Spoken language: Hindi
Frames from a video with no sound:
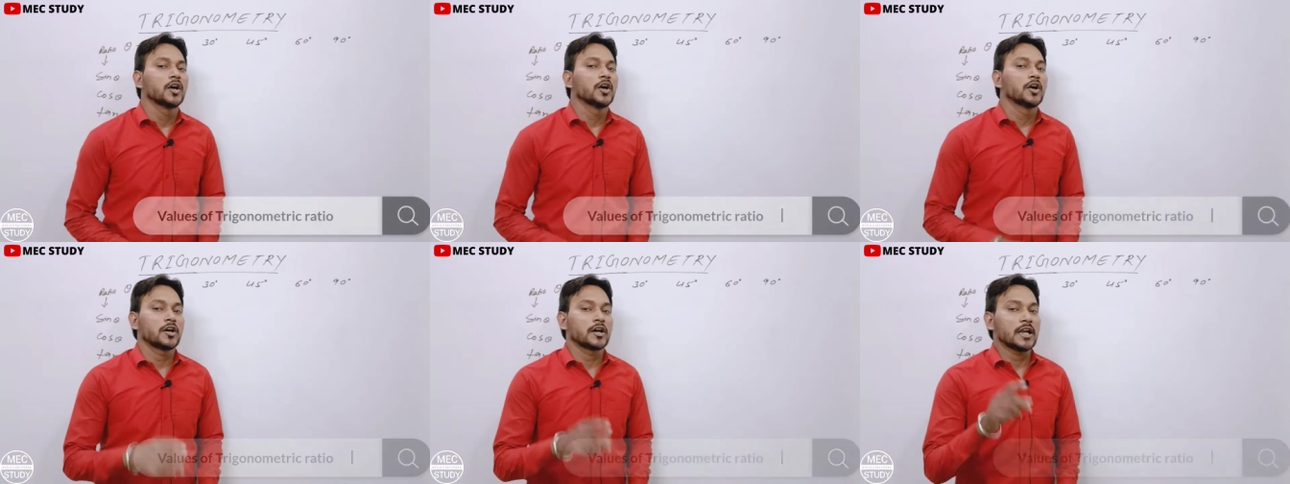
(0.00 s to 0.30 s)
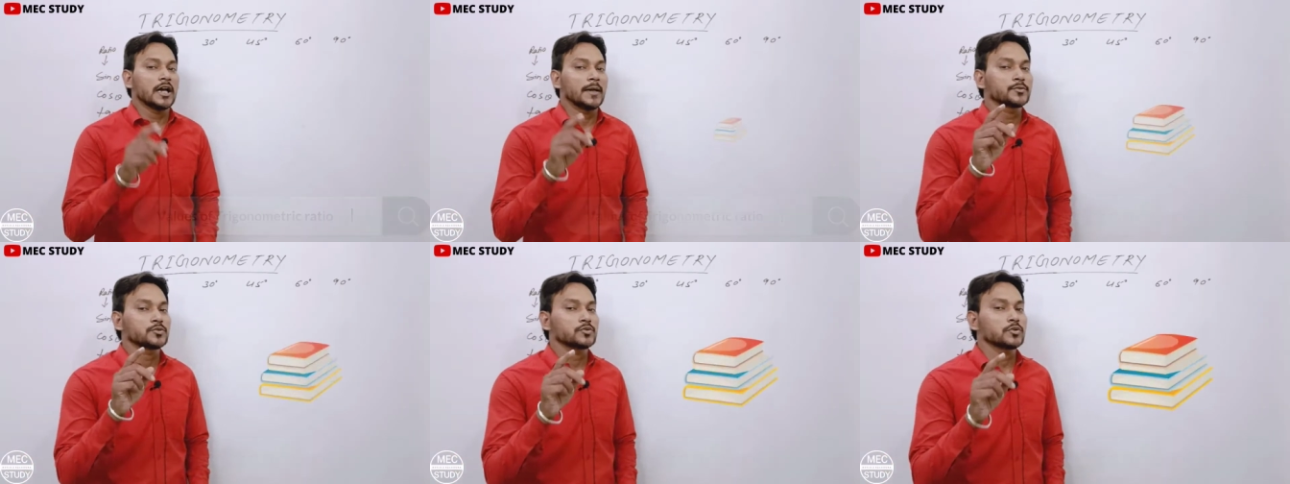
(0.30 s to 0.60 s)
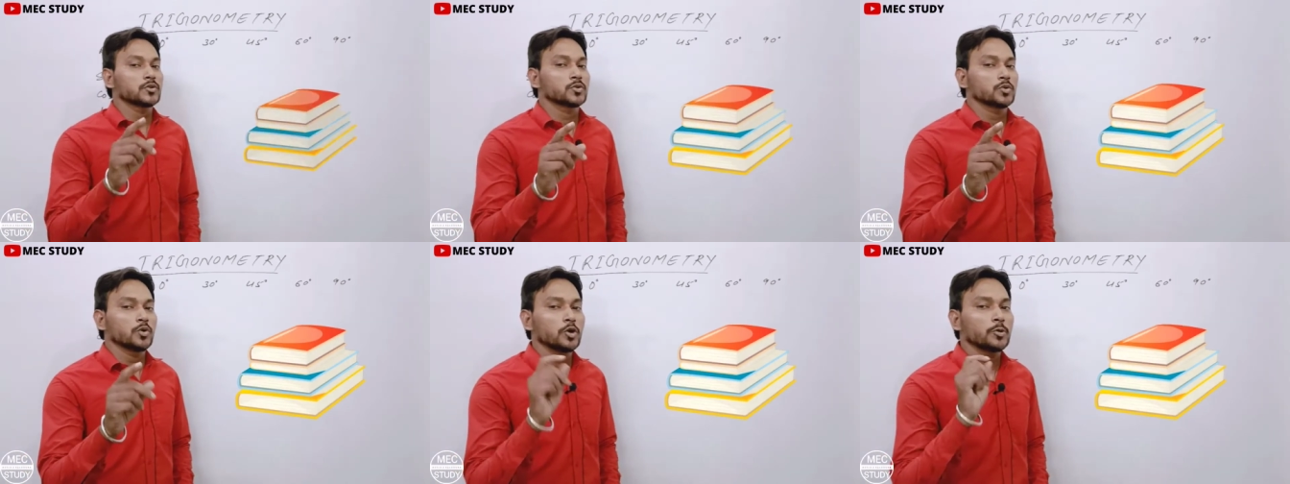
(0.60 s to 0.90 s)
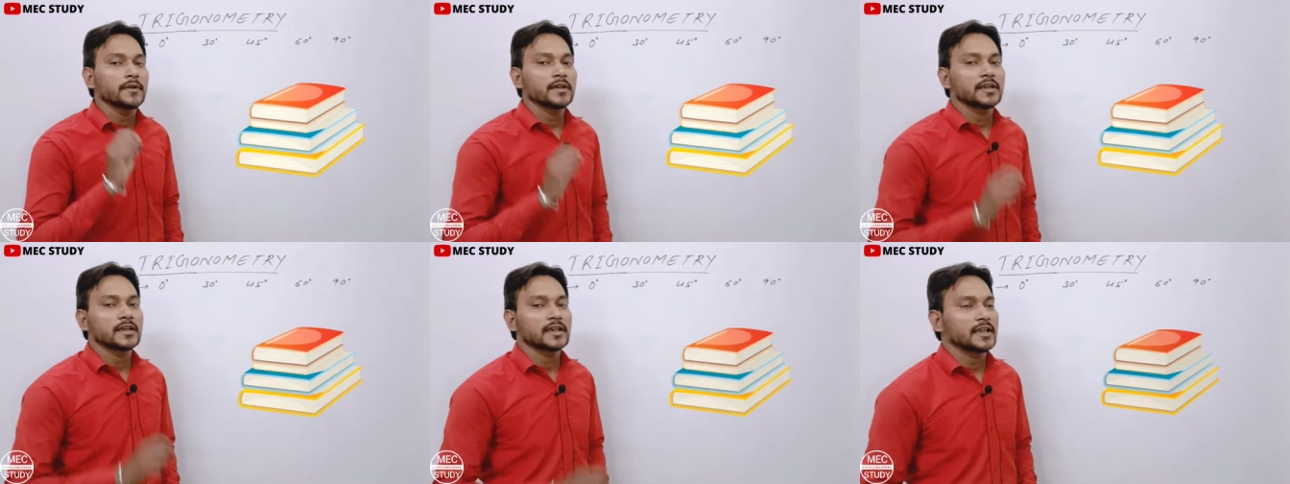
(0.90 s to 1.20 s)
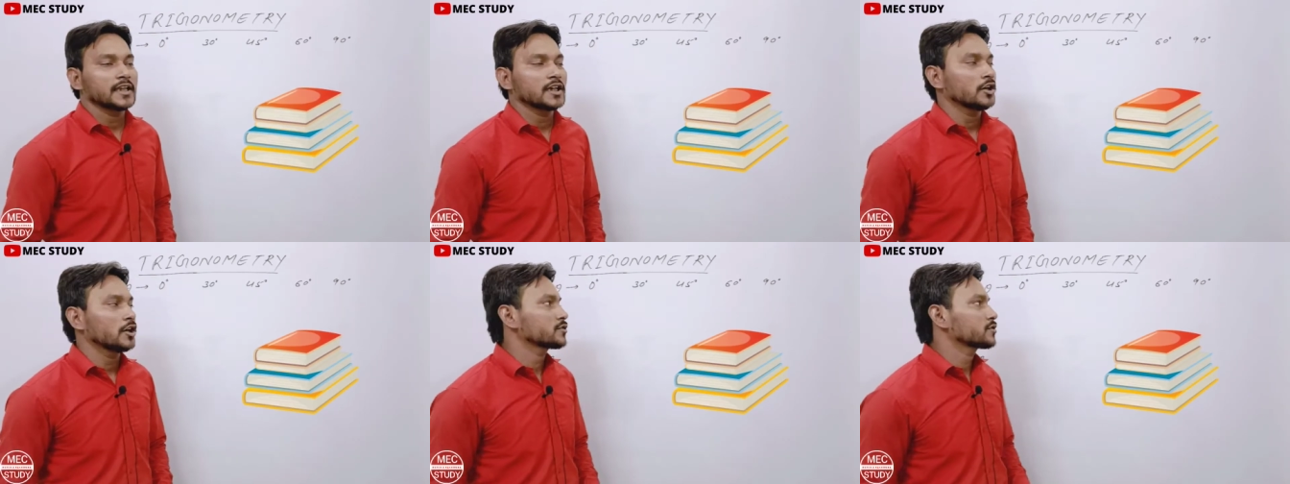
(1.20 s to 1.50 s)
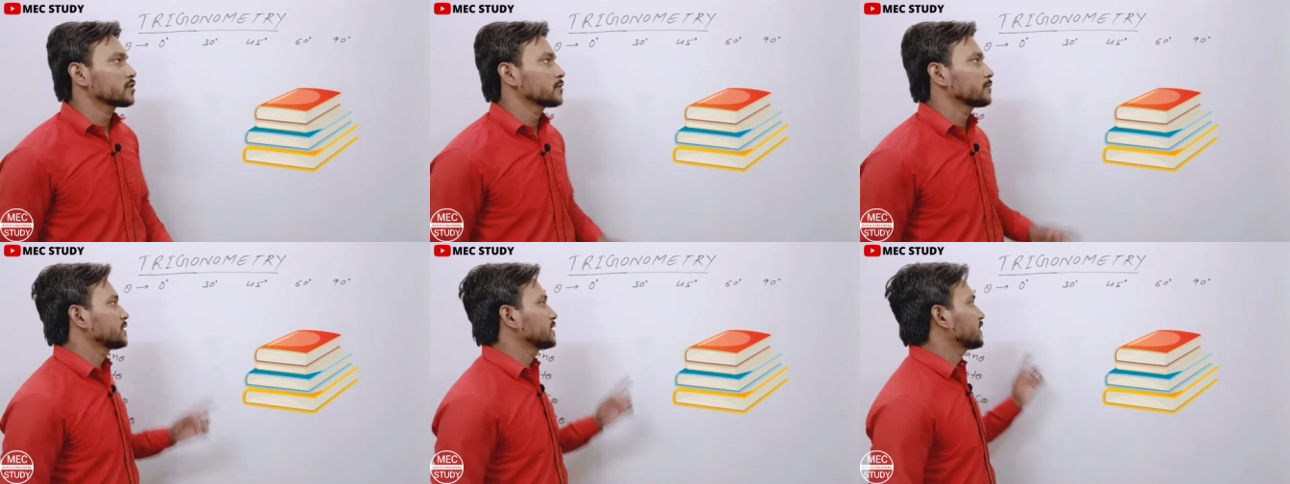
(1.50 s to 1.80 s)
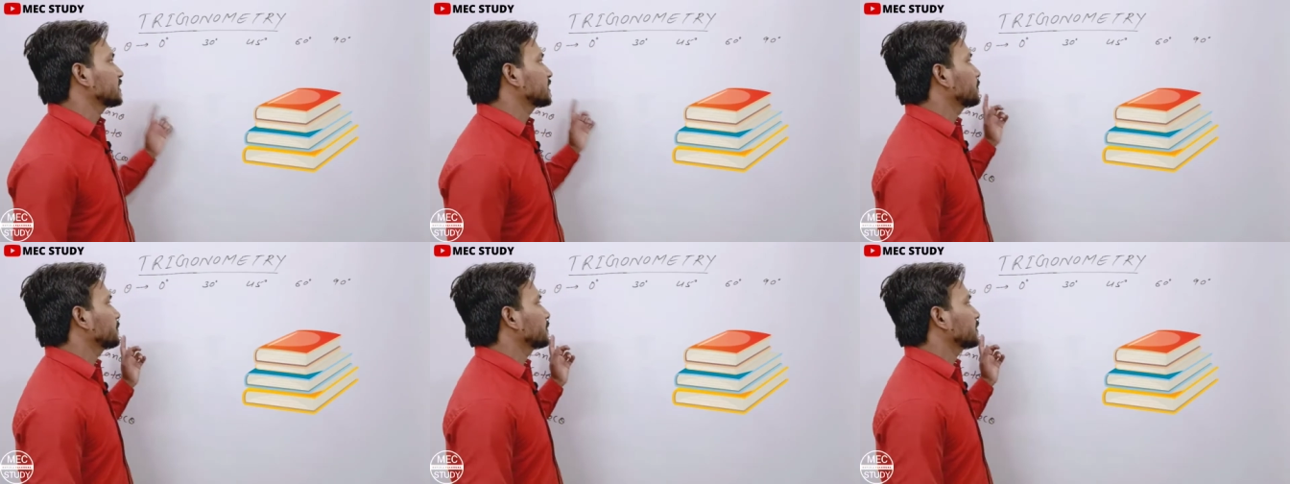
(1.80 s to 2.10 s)
और आप इसको नोट भी करिएगा और
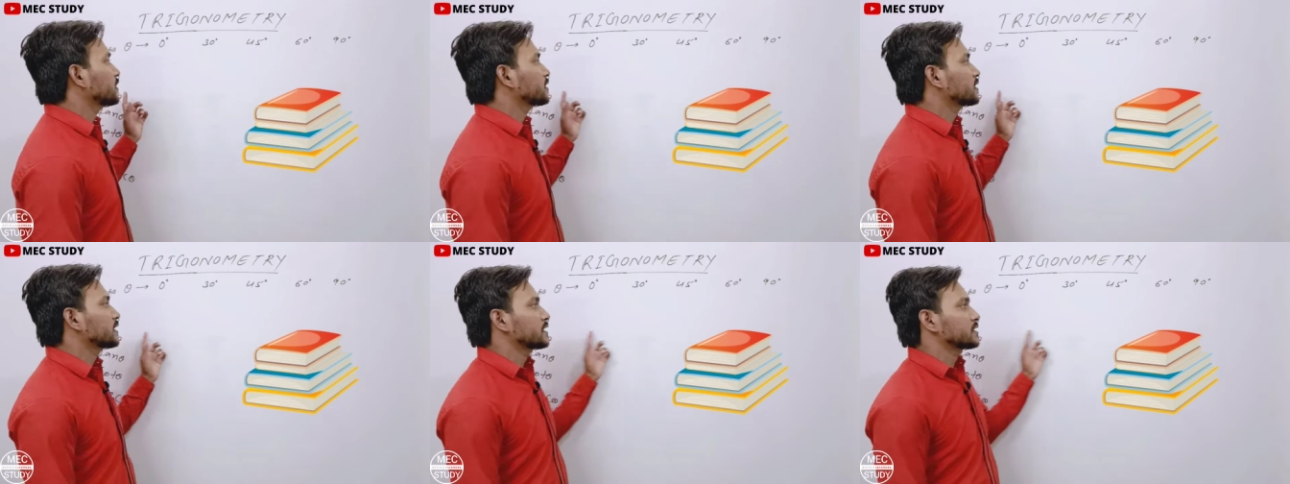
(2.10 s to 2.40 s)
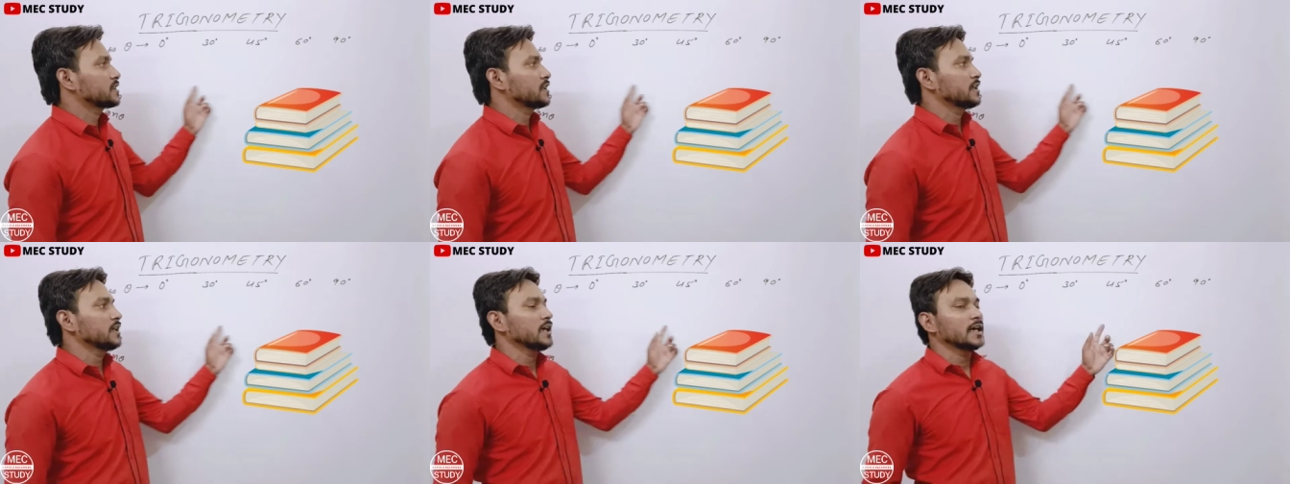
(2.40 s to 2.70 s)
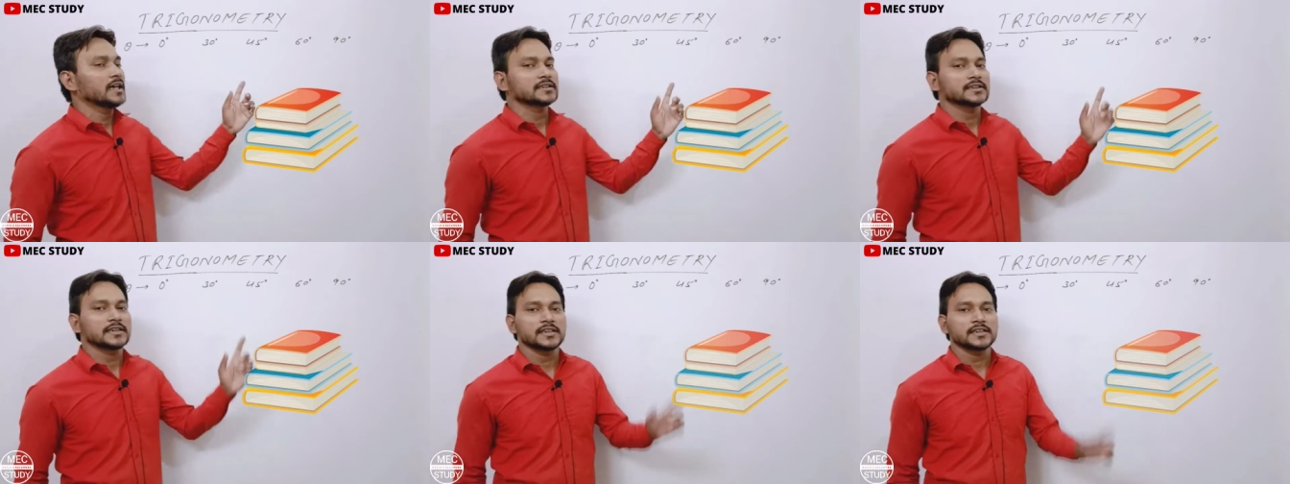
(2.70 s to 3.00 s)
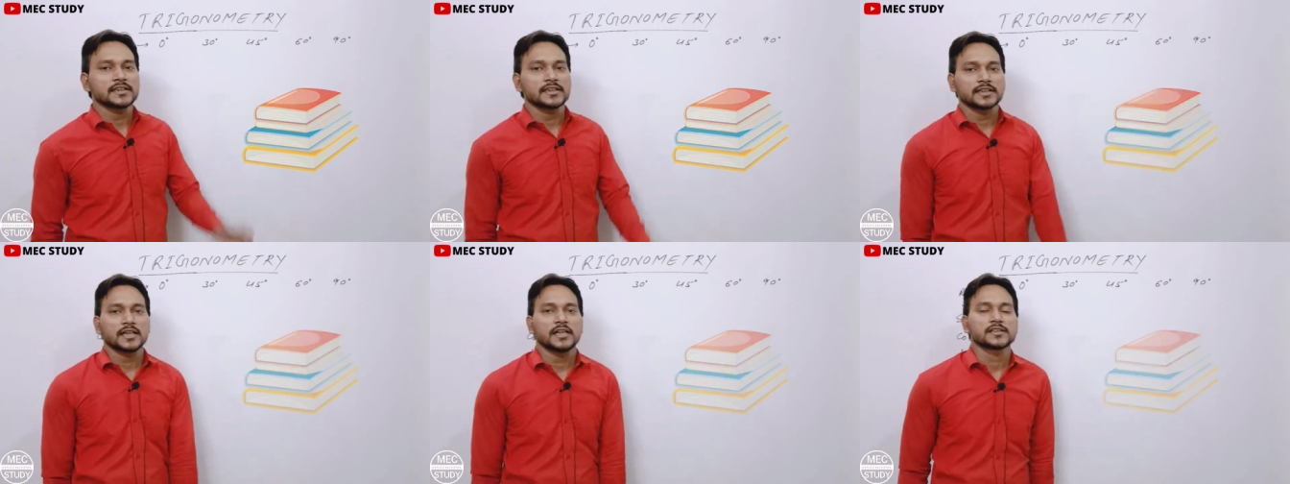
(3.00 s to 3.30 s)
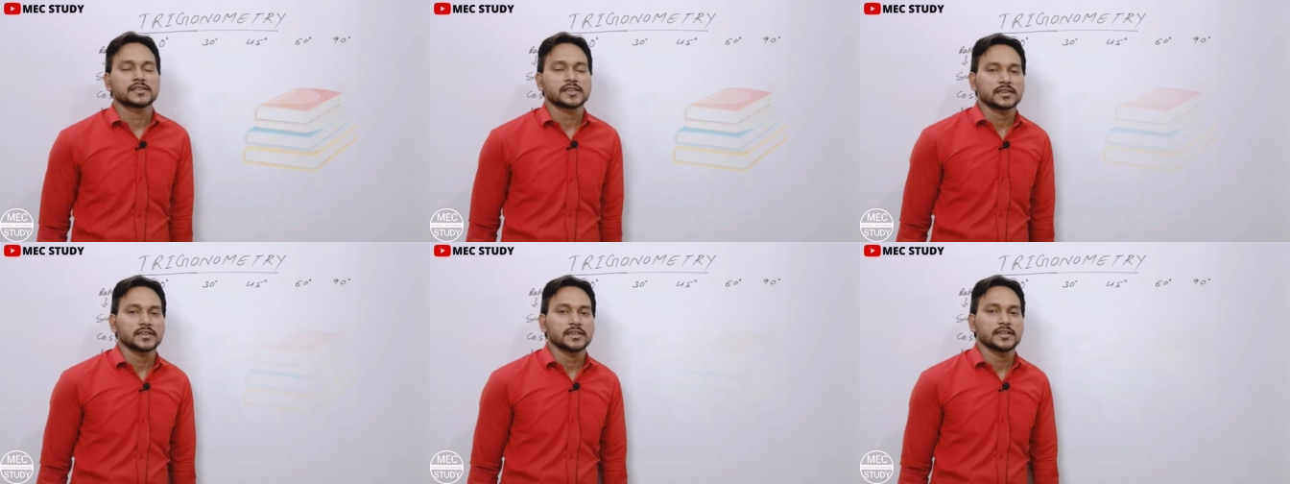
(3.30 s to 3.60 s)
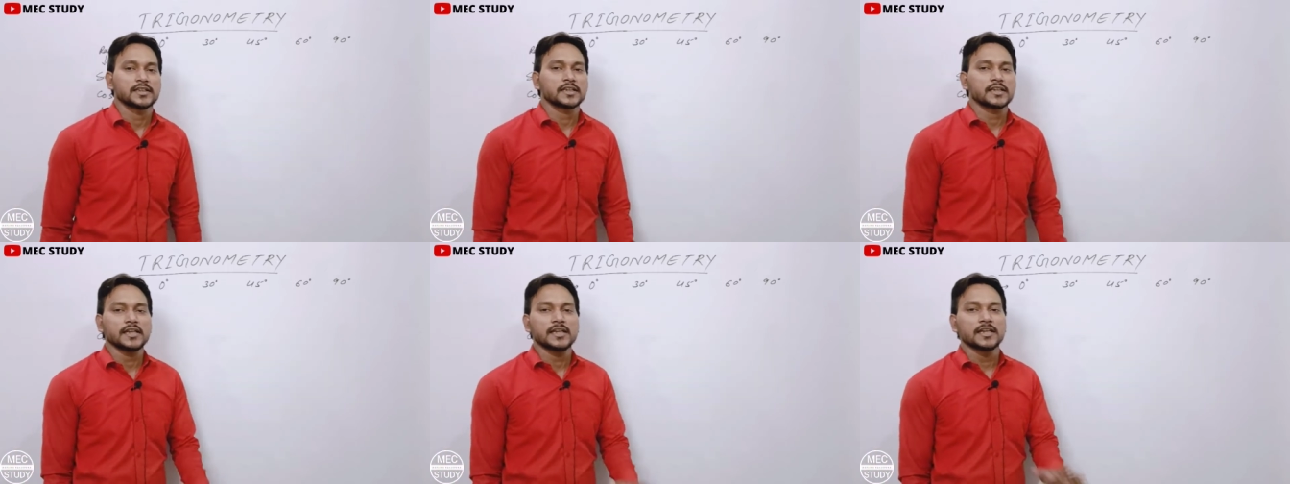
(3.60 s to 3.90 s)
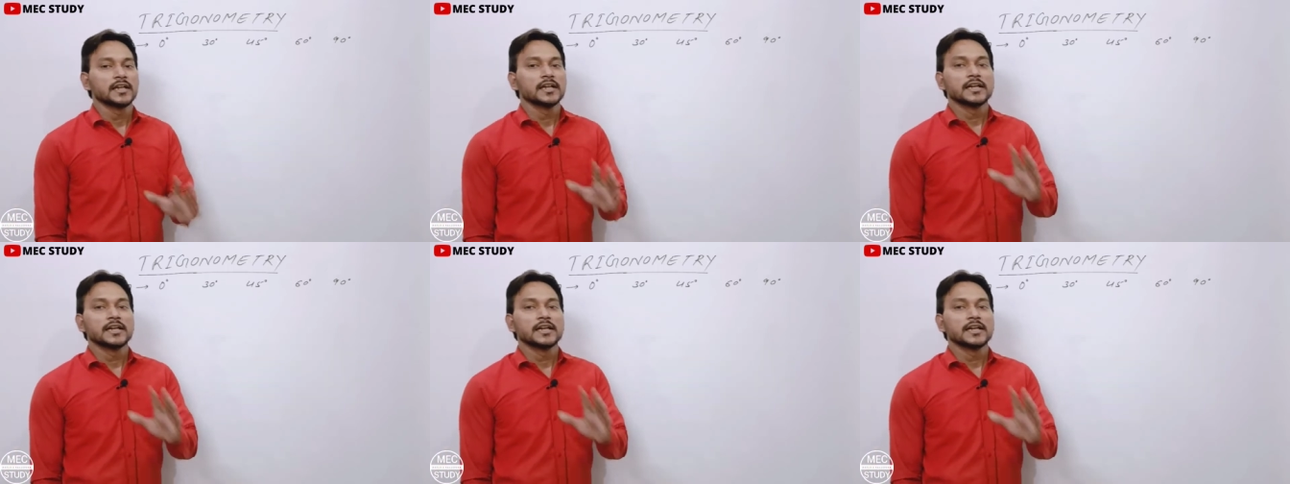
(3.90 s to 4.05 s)
समझिएगा भी कि कैसे आसानी से निकाल सकते हैं देखिए